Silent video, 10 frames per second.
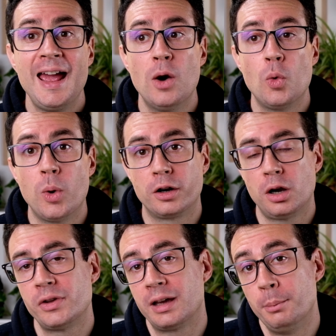è un
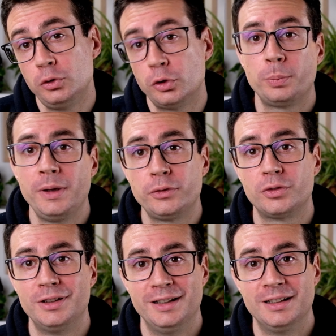qualcosa che molto spesso
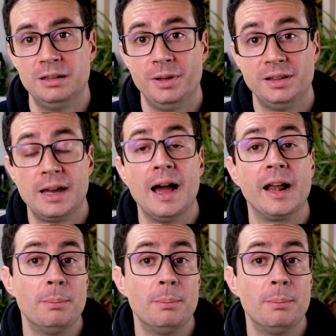si tende a dimenticare,